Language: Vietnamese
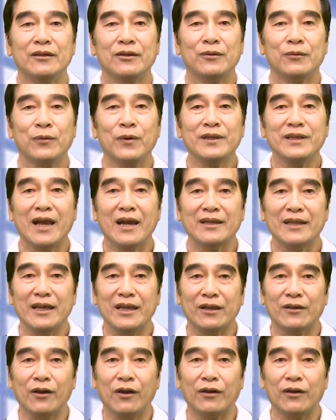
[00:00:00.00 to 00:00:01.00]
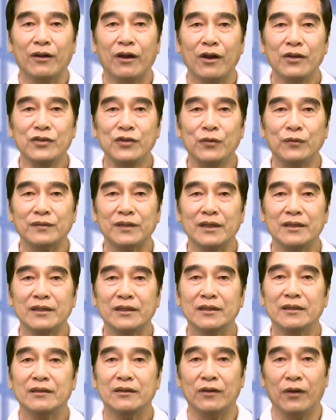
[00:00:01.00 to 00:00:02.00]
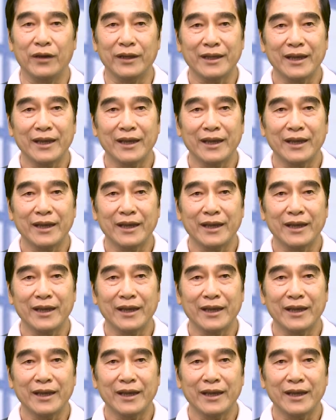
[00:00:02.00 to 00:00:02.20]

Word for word: Quốc gia này còn có nhiều tên gọi